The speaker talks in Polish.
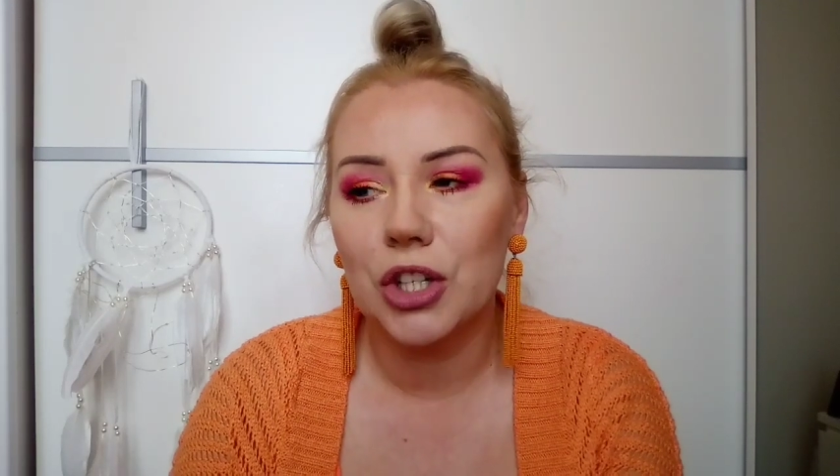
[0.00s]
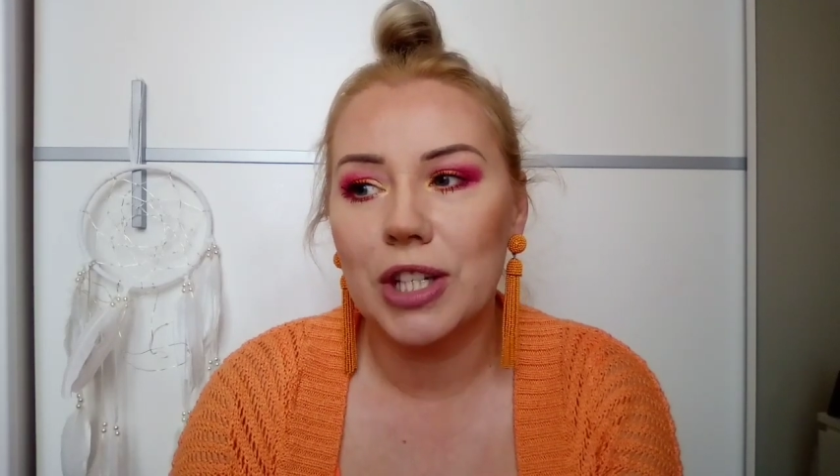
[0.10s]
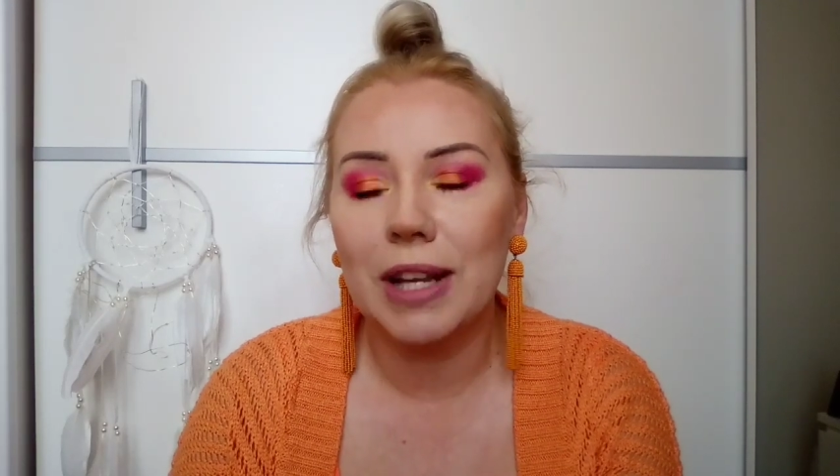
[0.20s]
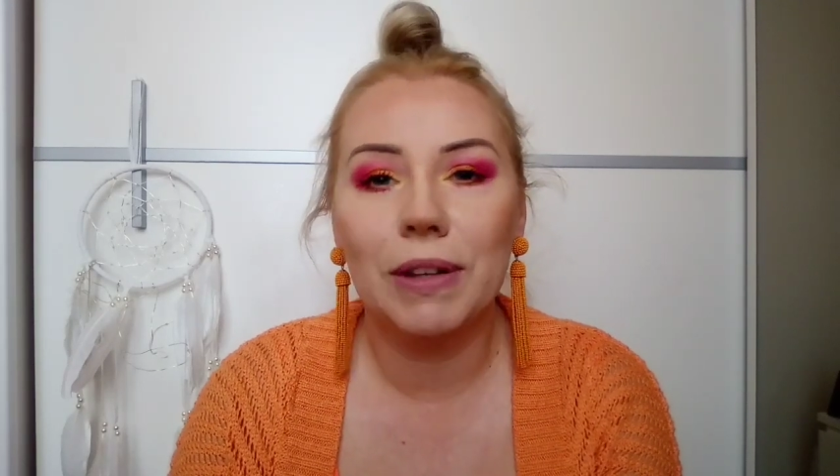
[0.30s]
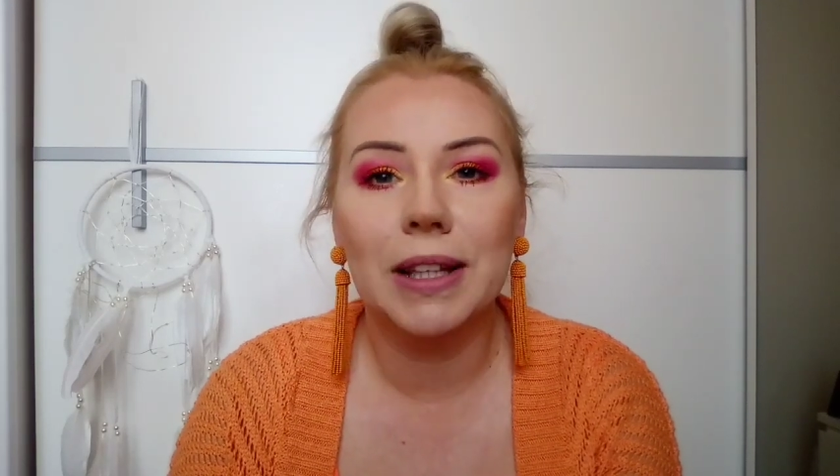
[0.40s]

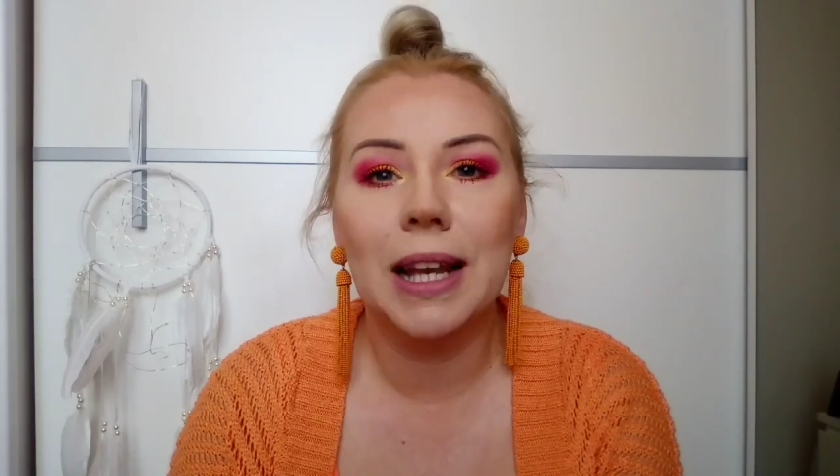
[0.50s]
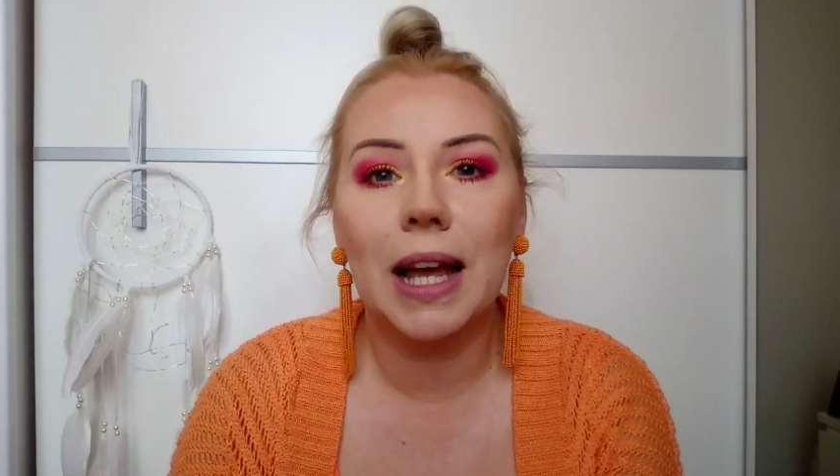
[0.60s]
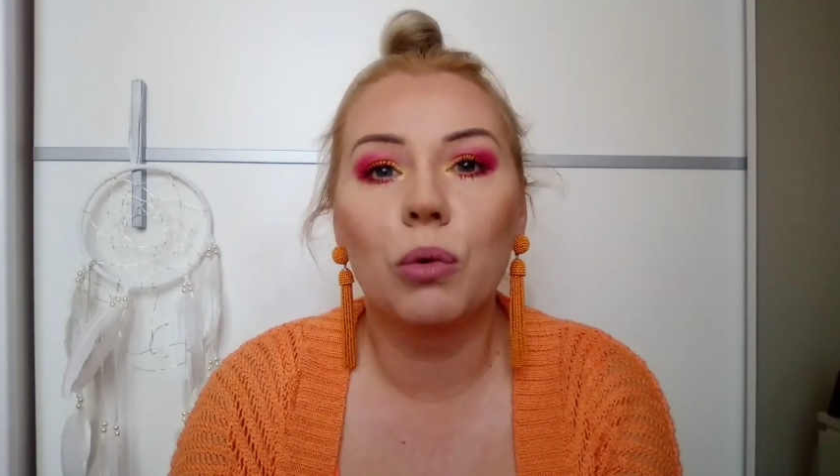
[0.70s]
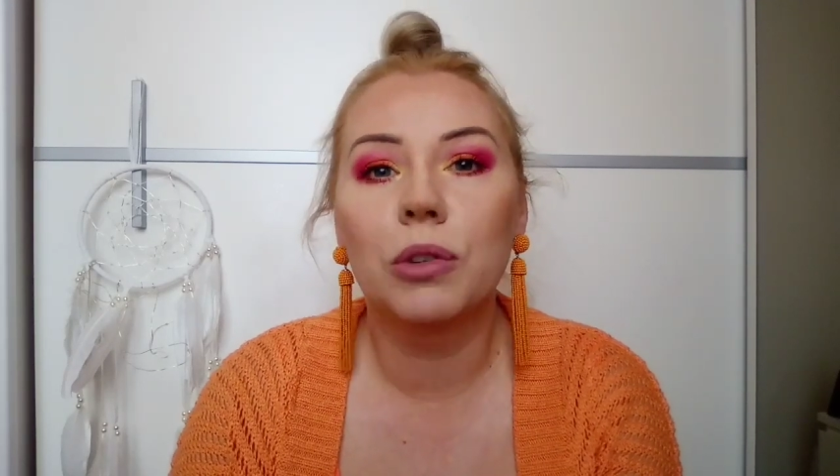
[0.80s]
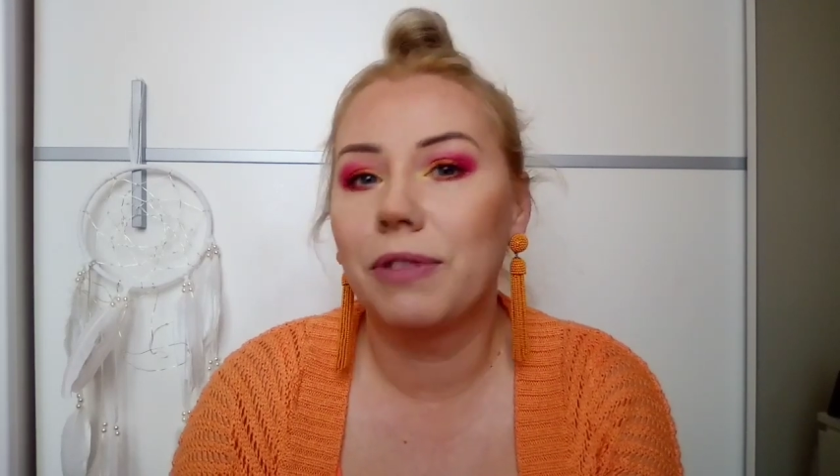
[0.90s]
czy nawet
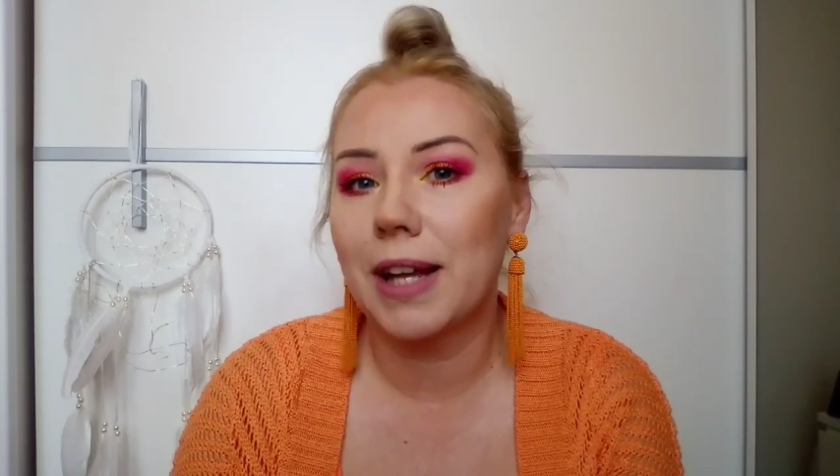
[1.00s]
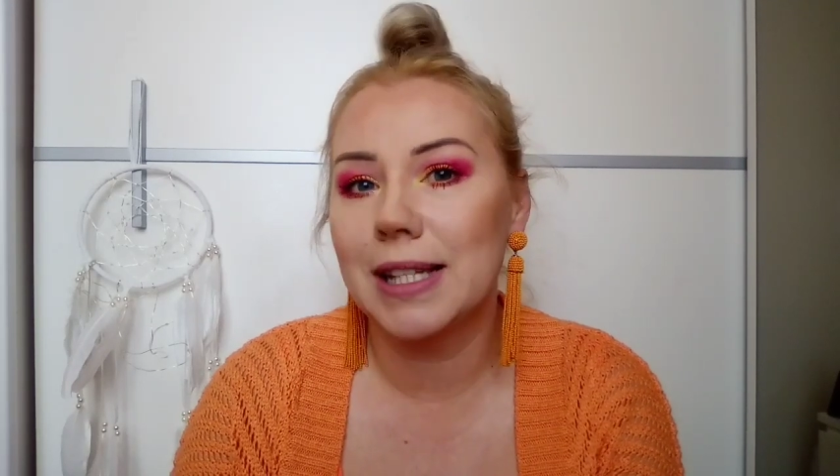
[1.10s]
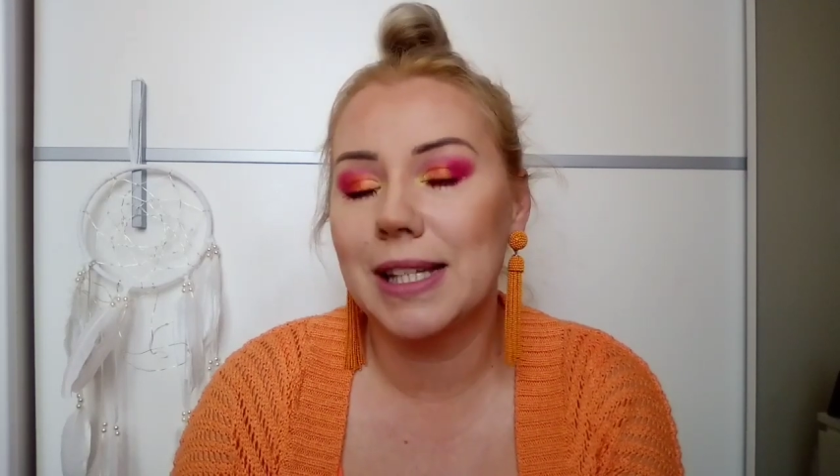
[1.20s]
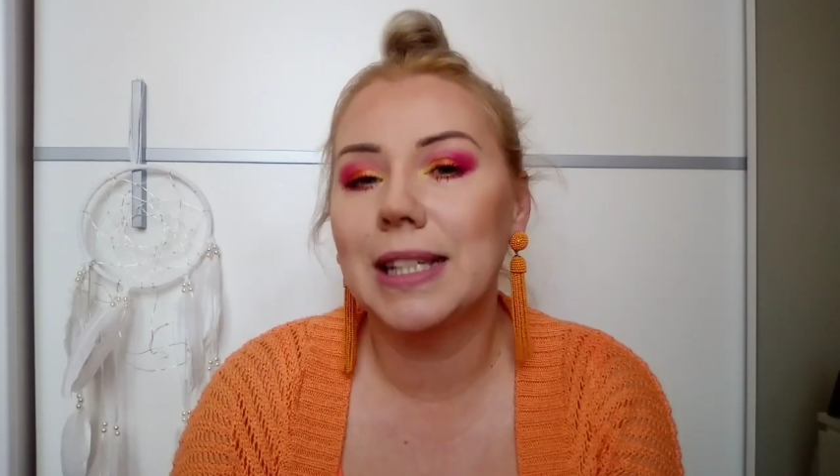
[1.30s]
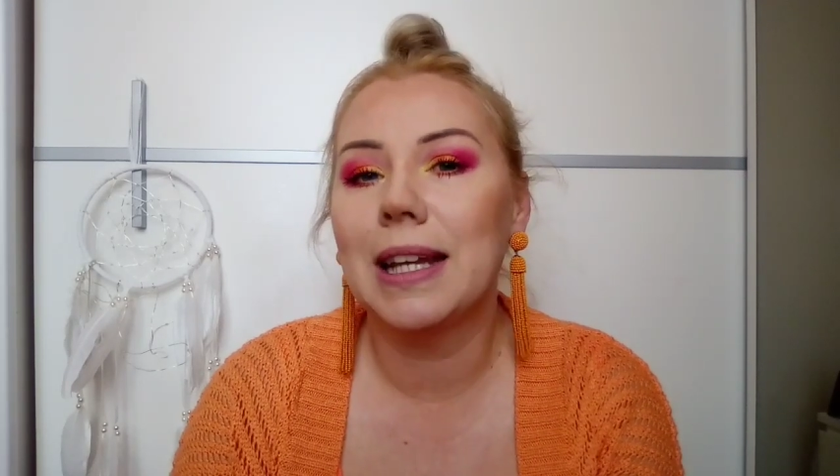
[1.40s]
dla
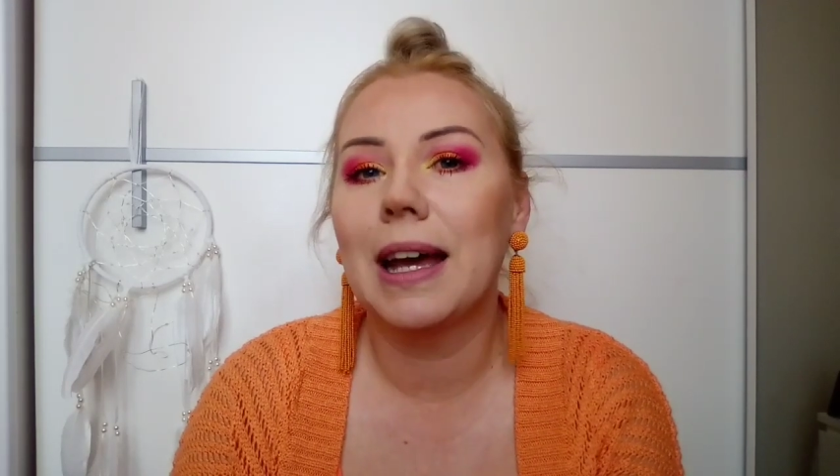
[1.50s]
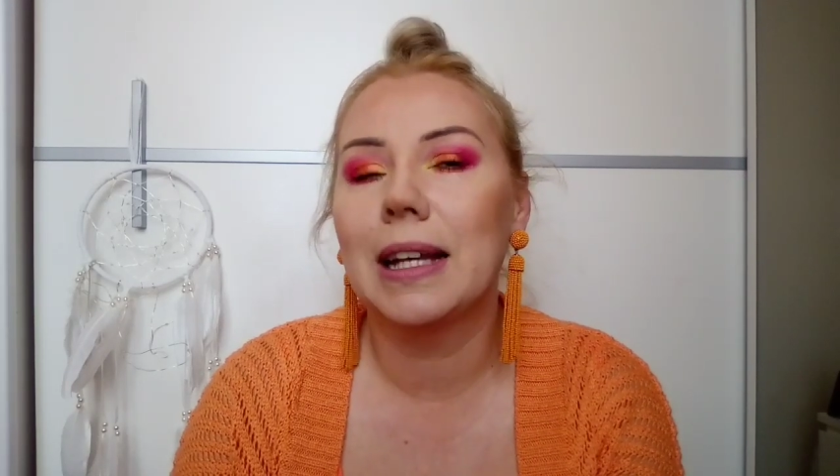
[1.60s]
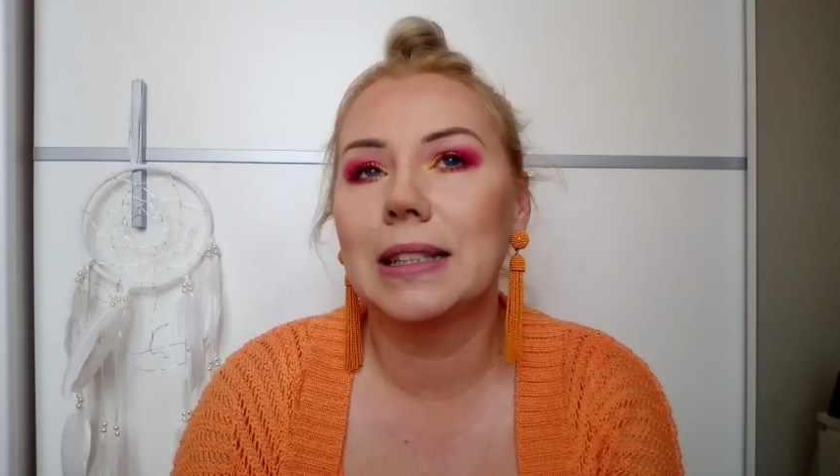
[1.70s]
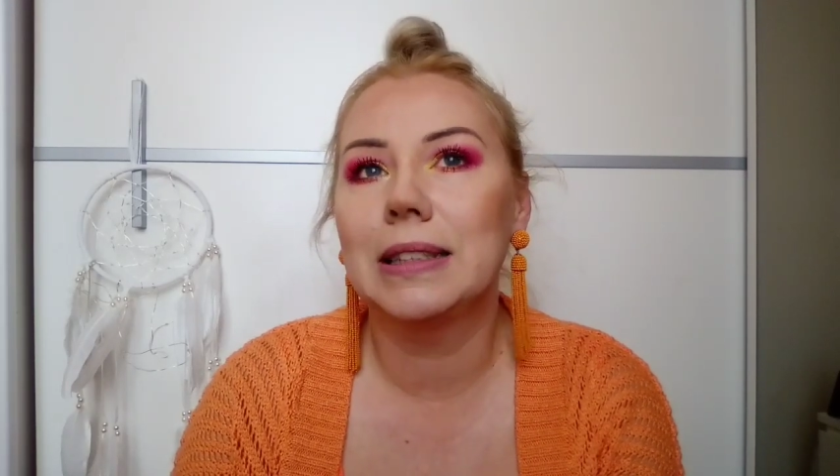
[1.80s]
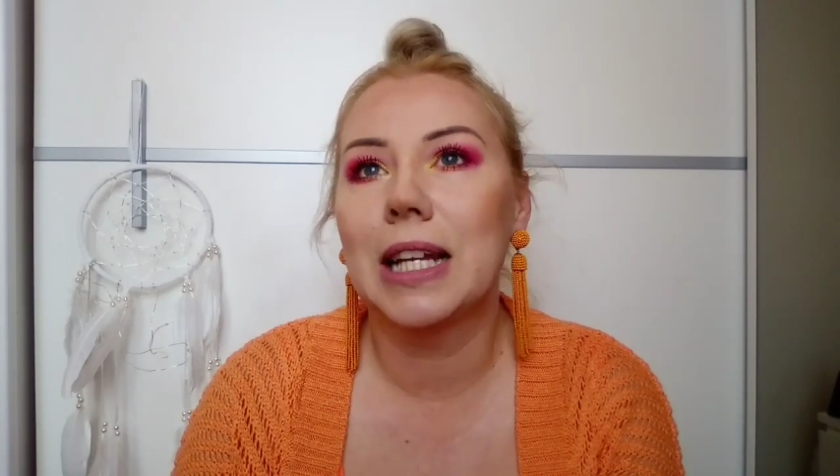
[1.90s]
utwardzenia